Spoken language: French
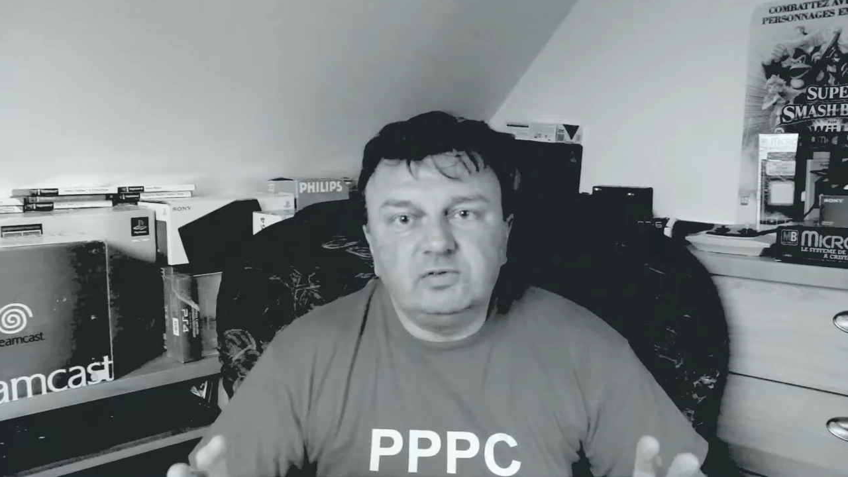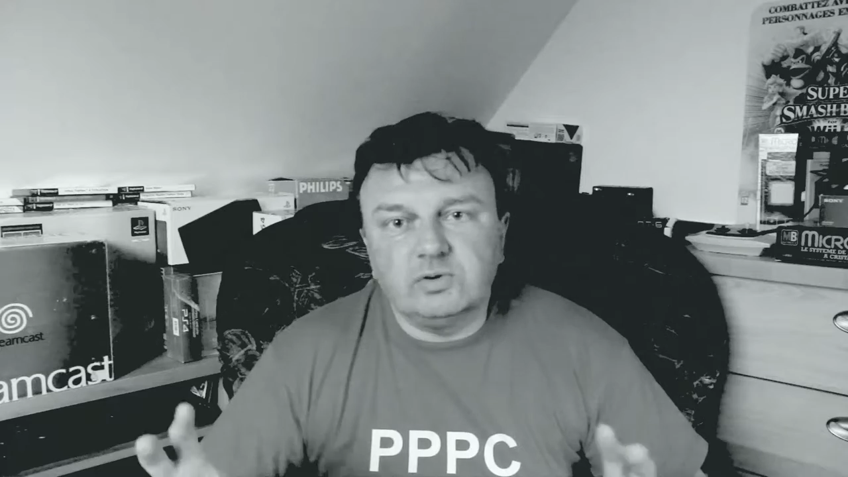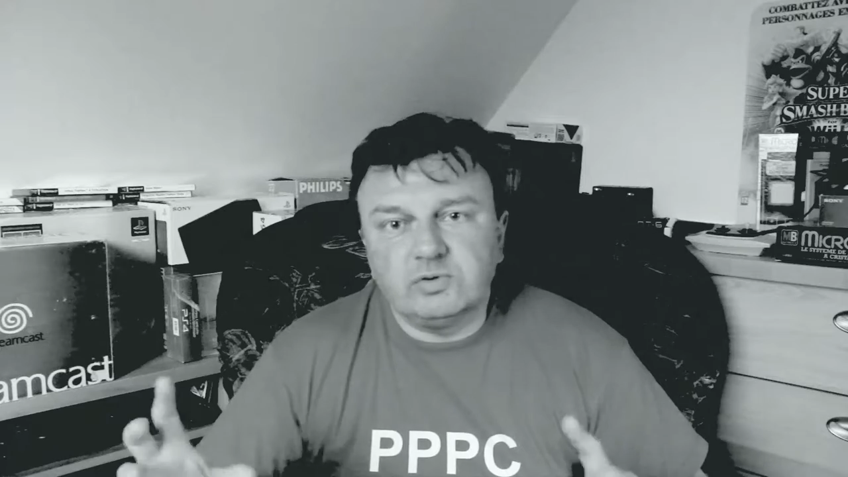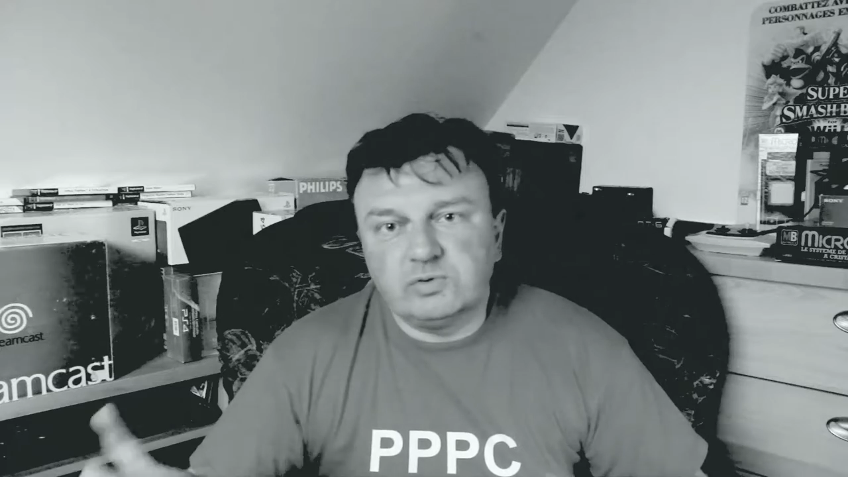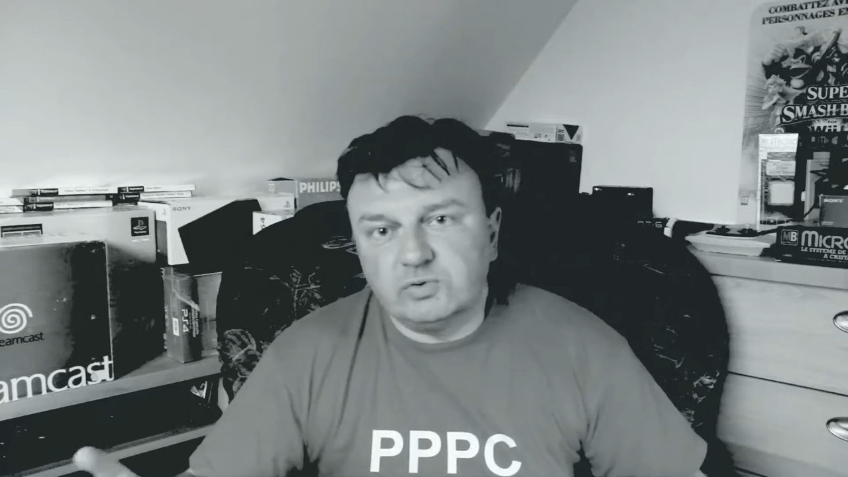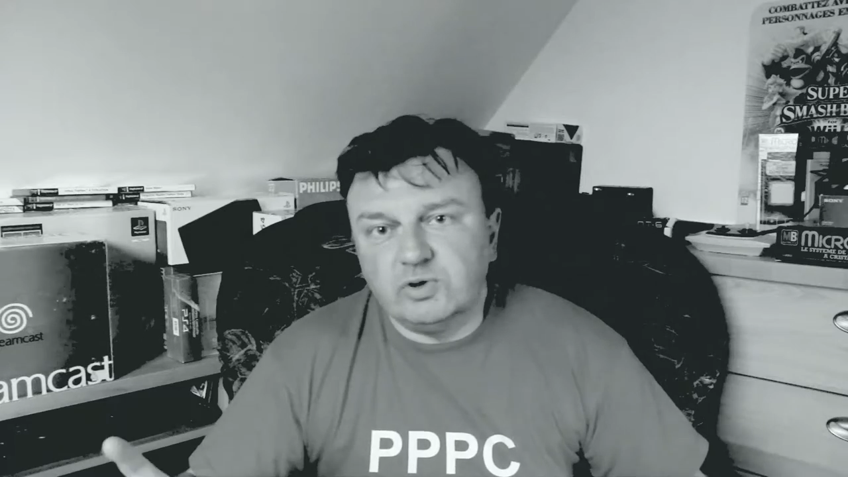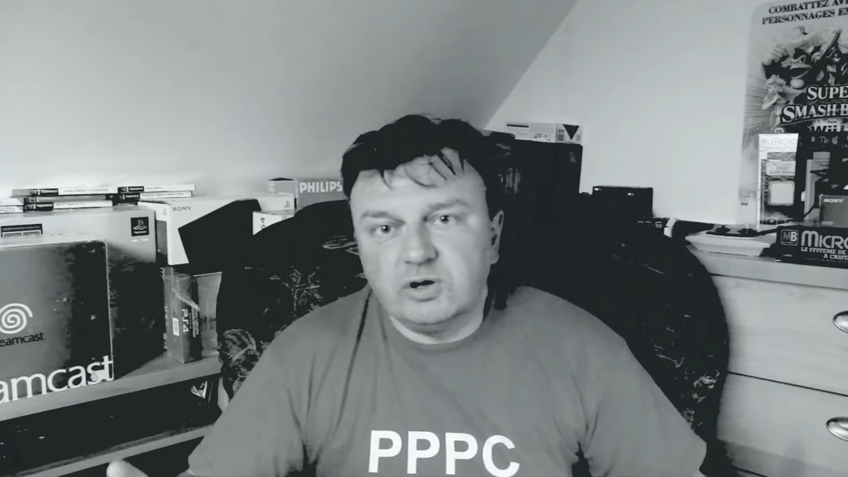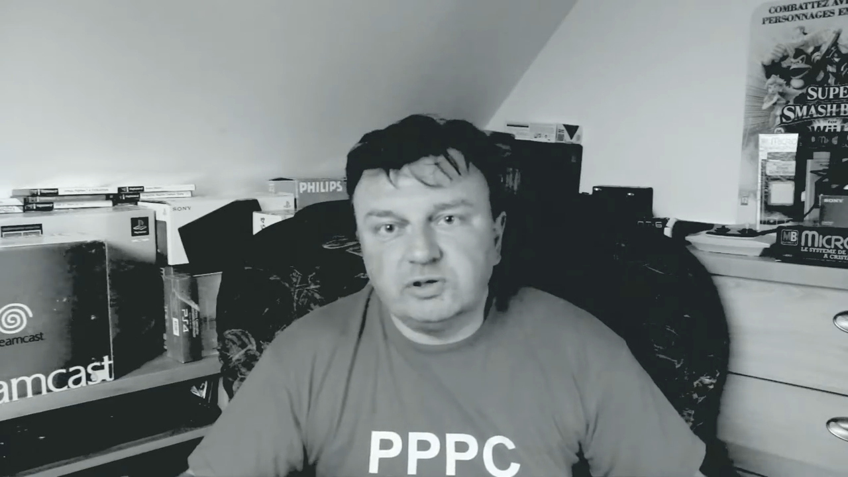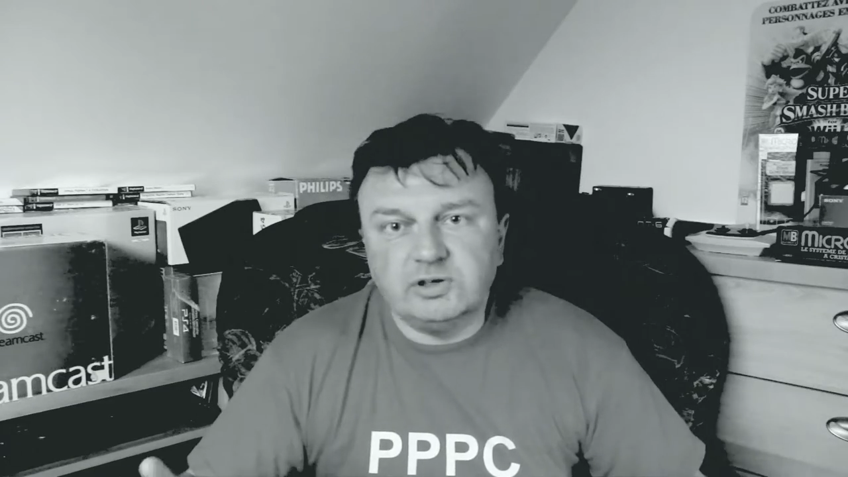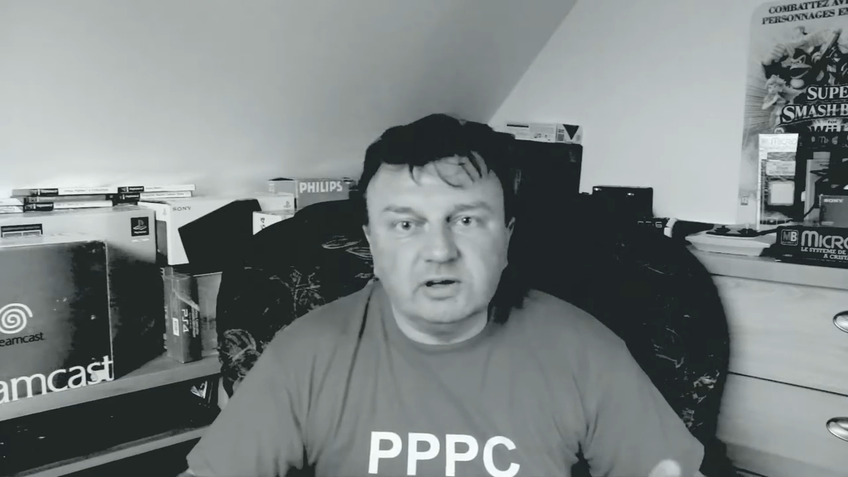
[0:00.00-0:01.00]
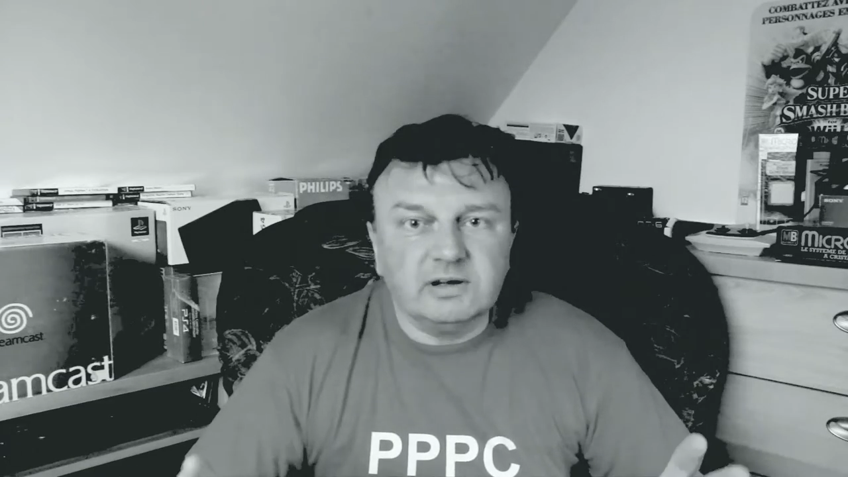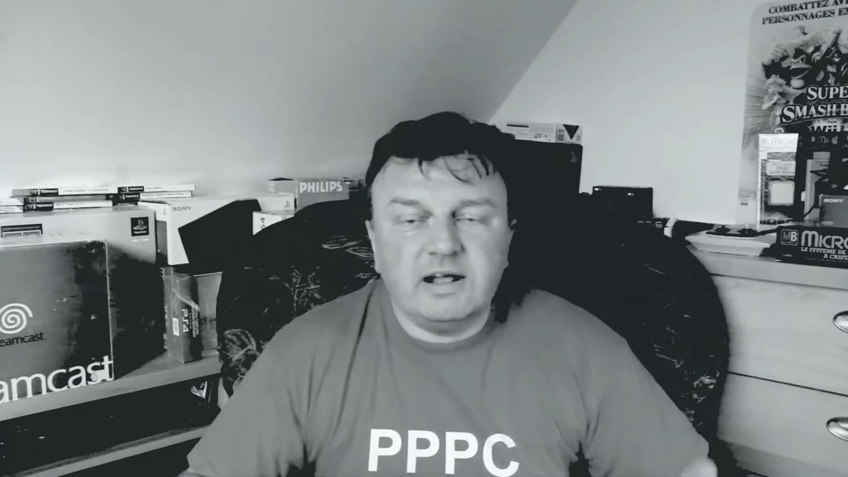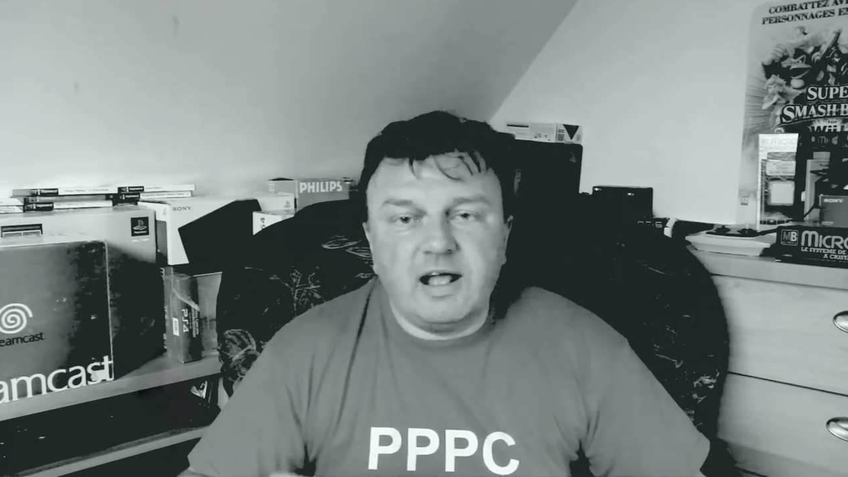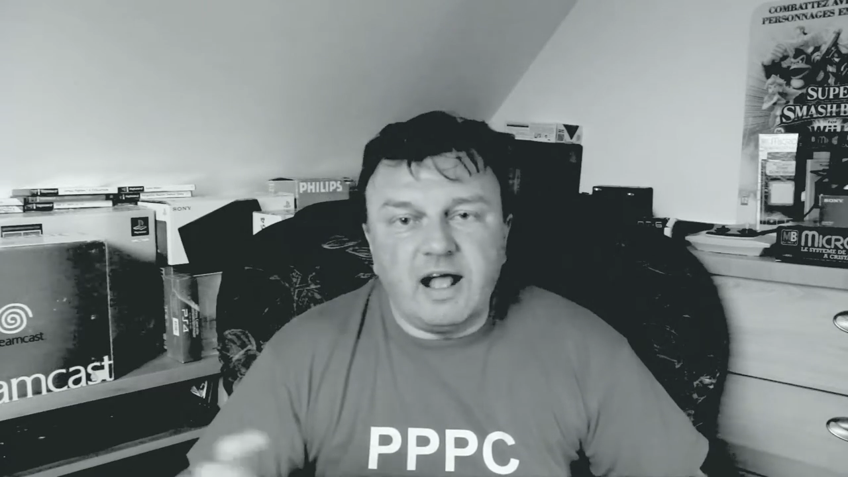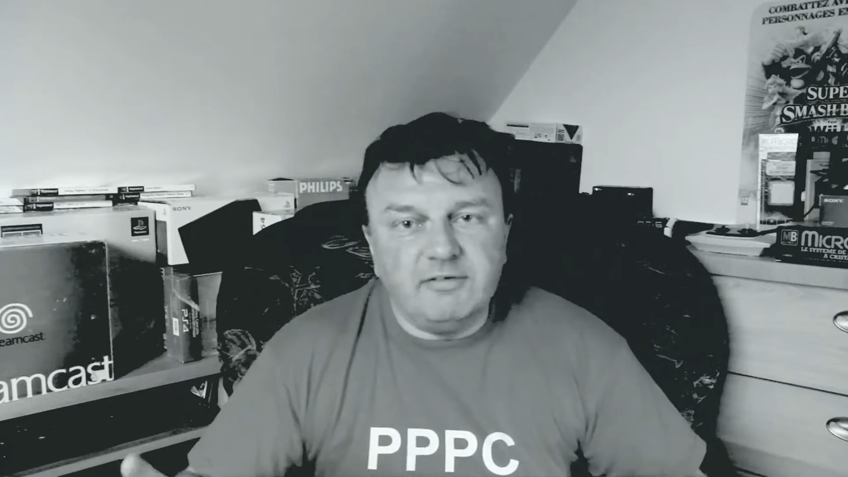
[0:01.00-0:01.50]
sur ce dock
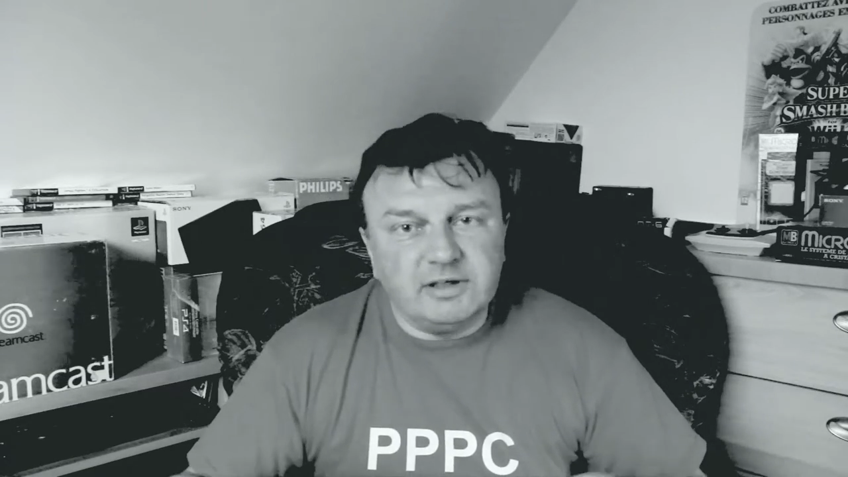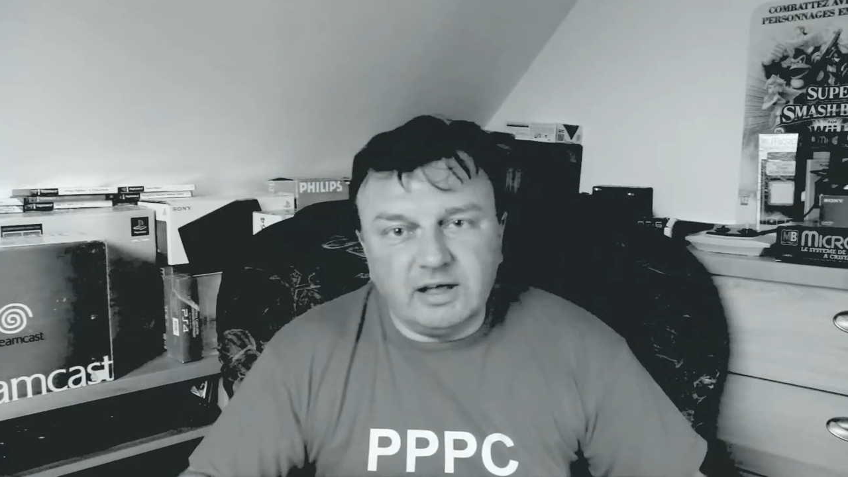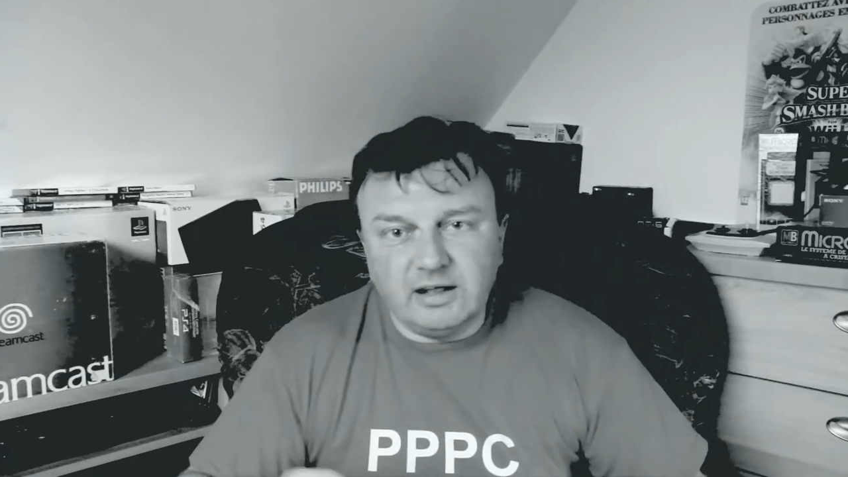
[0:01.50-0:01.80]
avec